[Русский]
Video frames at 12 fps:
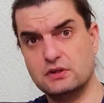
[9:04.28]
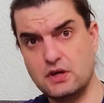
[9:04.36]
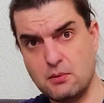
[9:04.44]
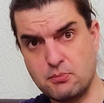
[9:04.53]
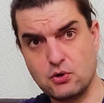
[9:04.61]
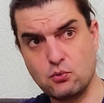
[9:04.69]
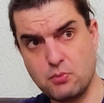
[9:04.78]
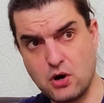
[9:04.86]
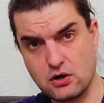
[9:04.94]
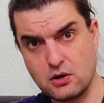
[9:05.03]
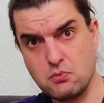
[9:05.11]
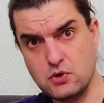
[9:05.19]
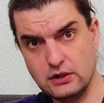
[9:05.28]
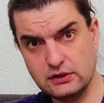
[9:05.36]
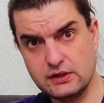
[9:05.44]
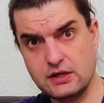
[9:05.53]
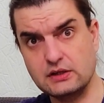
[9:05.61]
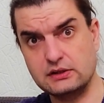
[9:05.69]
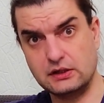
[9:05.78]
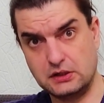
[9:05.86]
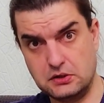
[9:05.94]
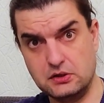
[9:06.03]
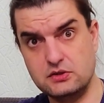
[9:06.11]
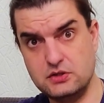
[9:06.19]
когда я покупаю аккумулятор, я
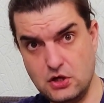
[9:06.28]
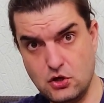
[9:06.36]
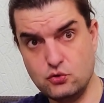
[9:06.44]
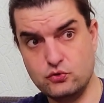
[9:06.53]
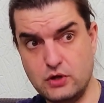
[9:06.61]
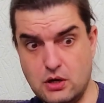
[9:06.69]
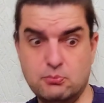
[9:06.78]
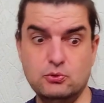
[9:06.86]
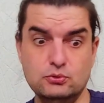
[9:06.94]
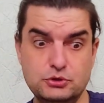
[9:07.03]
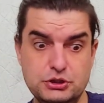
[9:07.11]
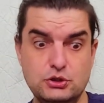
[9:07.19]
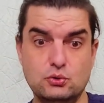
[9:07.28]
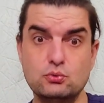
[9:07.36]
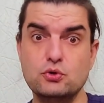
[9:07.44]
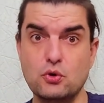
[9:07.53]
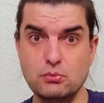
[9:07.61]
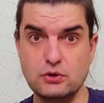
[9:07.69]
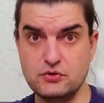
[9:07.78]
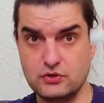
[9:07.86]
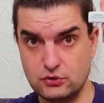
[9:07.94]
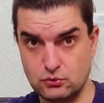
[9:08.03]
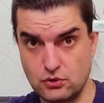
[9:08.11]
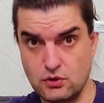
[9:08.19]
так и надеюсь, да, получить ту емкость,
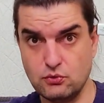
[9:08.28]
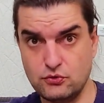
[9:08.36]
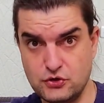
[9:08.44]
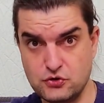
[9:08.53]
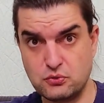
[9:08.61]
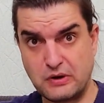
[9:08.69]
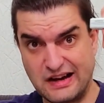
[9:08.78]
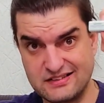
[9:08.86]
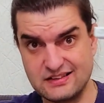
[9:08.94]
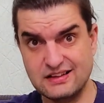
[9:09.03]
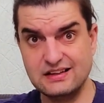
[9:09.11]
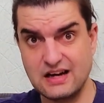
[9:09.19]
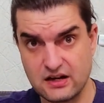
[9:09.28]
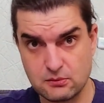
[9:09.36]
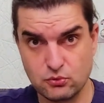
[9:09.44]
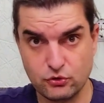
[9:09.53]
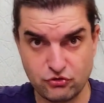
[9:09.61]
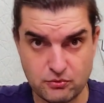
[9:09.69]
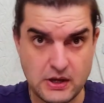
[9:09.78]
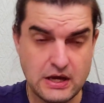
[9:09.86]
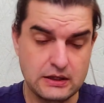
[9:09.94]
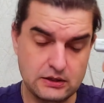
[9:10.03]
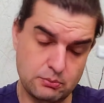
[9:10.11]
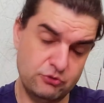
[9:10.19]
которая вот здесь указана на рабочем
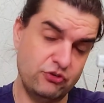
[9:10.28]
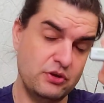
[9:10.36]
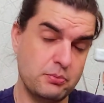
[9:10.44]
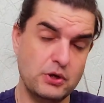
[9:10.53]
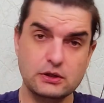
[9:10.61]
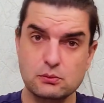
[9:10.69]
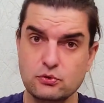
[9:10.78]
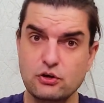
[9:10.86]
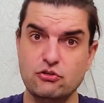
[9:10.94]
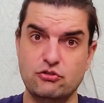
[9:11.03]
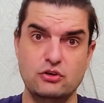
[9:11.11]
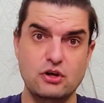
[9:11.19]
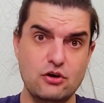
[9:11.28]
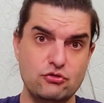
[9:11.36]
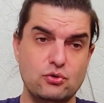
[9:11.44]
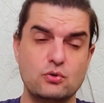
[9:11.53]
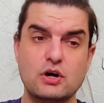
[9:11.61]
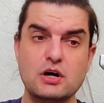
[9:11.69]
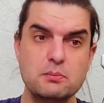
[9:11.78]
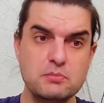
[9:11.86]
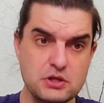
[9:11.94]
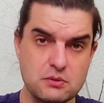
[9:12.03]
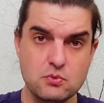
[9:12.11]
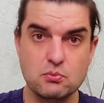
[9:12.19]
напряжении. Поэтому я считаю, считаю, что как
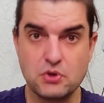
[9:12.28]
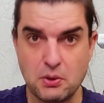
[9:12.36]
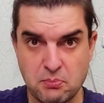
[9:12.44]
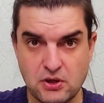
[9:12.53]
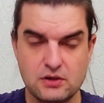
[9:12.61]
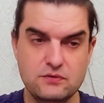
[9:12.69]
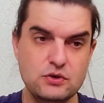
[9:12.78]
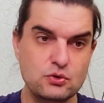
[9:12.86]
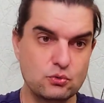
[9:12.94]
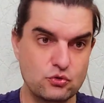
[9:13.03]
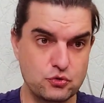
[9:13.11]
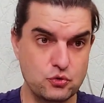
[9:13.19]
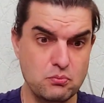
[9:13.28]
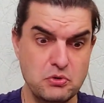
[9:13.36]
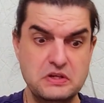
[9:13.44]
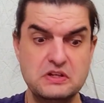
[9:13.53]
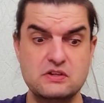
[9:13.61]
минимум наполовину суммы,